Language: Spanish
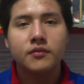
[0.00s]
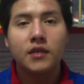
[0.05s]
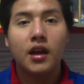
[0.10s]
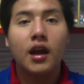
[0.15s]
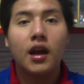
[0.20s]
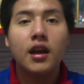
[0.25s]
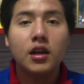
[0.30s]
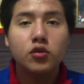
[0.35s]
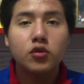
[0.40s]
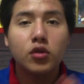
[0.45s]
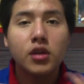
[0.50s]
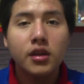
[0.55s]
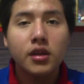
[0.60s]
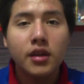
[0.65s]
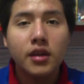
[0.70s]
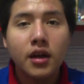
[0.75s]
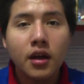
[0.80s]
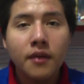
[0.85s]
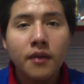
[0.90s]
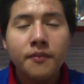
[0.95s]
En la
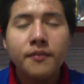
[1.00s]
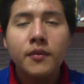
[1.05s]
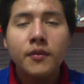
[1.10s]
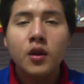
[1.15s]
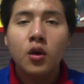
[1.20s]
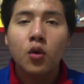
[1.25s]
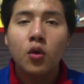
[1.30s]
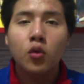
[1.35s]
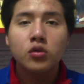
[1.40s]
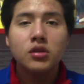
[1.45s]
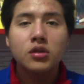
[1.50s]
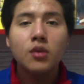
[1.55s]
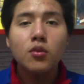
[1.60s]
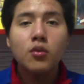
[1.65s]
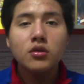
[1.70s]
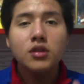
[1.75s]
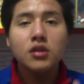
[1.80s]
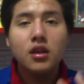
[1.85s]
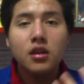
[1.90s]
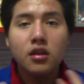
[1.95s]
actualidad,
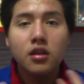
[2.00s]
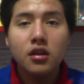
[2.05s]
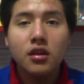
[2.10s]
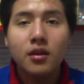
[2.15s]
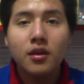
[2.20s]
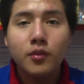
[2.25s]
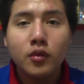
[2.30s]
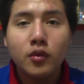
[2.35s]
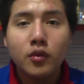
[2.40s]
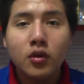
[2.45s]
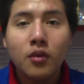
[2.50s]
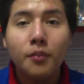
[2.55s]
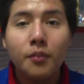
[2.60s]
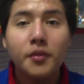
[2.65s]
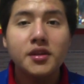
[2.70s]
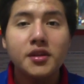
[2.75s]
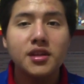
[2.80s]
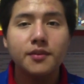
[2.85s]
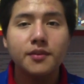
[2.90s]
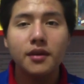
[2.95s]
usamos el dínamo
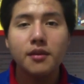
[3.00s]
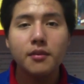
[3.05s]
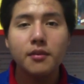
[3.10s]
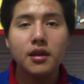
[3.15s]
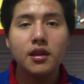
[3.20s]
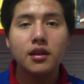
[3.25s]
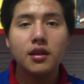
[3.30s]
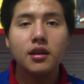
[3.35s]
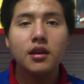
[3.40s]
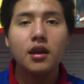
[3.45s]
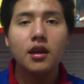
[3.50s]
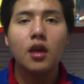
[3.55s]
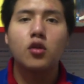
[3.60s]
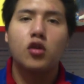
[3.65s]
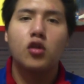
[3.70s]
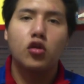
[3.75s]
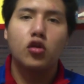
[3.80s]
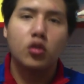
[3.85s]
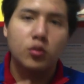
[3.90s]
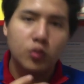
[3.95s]
principalmente en los
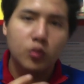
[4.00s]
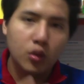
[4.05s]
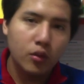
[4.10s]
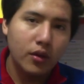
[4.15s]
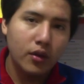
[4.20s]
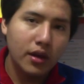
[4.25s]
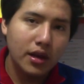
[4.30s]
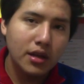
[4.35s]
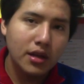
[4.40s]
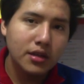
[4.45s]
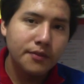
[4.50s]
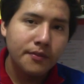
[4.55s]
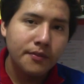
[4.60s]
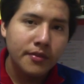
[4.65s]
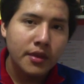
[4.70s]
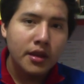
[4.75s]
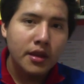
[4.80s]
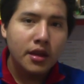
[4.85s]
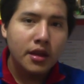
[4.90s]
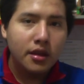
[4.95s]
automóviles
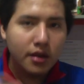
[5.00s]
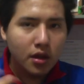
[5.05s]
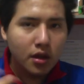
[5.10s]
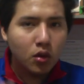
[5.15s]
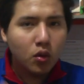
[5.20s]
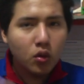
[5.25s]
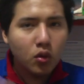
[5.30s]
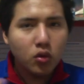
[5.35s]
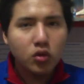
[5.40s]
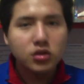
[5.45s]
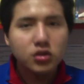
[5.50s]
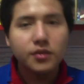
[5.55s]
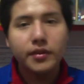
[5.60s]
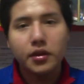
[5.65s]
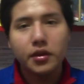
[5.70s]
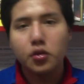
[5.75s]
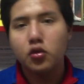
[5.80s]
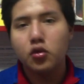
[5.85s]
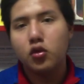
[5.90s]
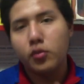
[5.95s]
y algunos
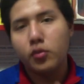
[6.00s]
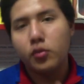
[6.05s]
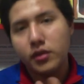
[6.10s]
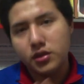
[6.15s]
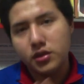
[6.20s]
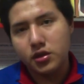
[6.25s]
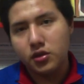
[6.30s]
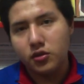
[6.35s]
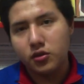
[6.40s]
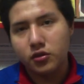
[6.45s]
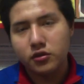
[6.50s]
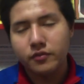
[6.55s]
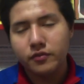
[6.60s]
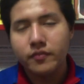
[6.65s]
aparatos domésticos,